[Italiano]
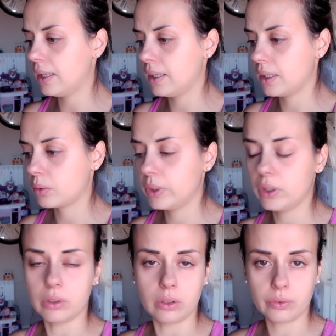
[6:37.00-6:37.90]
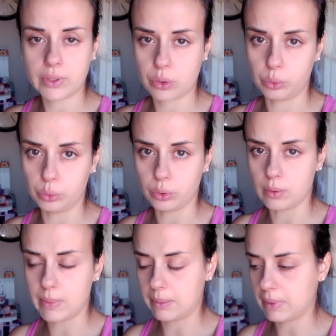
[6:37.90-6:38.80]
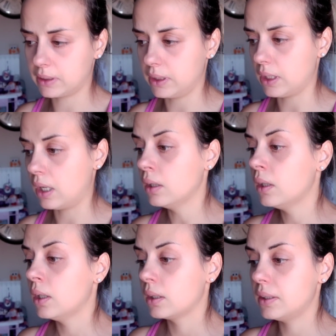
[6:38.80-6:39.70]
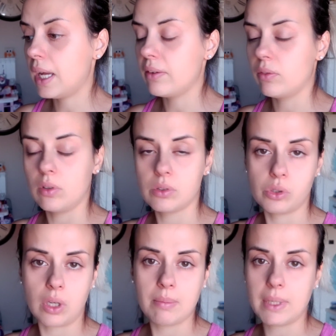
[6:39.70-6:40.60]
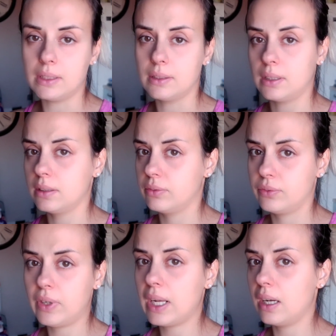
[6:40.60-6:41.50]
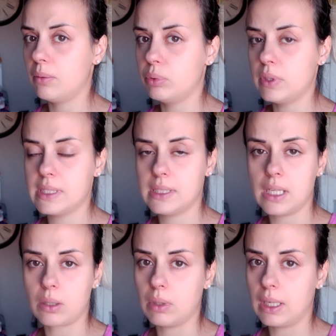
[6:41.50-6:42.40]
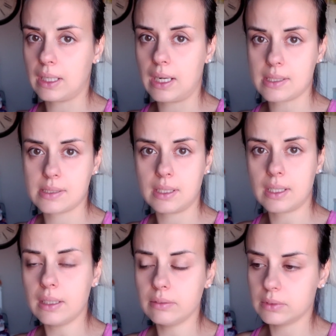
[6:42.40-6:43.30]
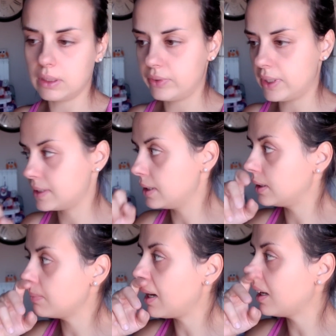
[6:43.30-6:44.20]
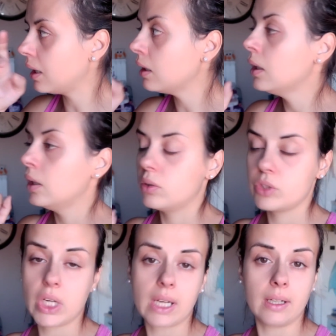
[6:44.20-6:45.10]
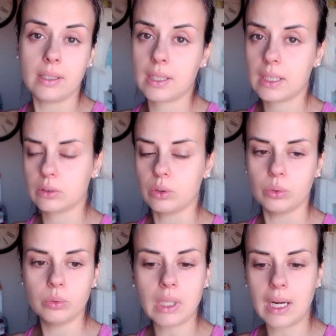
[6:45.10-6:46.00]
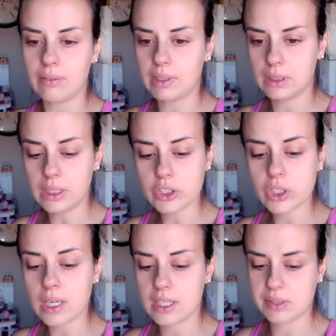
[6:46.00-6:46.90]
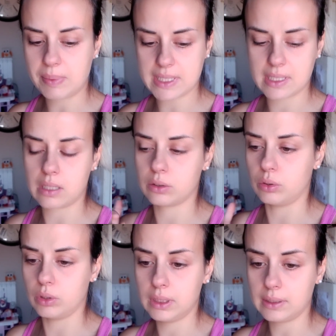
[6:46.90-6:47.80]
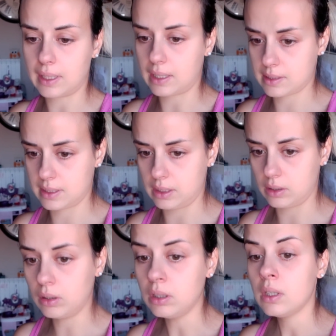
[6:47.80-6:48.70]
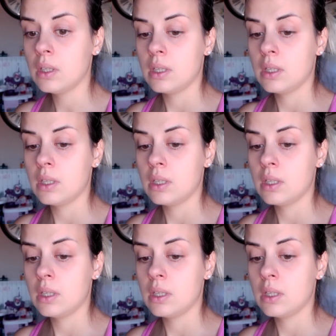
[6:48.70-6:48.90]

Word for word: e eh, quindi ho detto faccio tutto domani mattina devo solamente fare le pulizie quelle classiche del fine settimana ho già caricato una lavatrice e spazzato in terrazzino